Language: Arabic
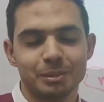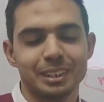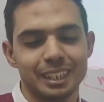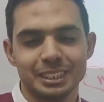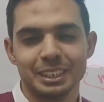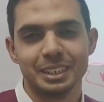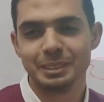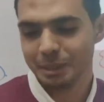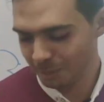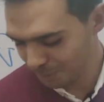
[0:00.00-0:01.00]
ما تقلقيش انا
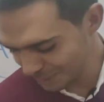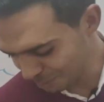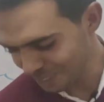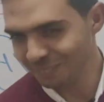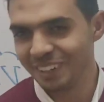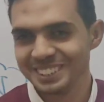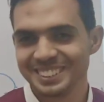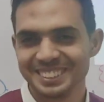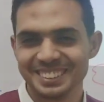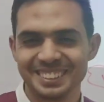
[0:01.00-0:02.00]
الجزمه اللي بلبسها ما بتتلمعش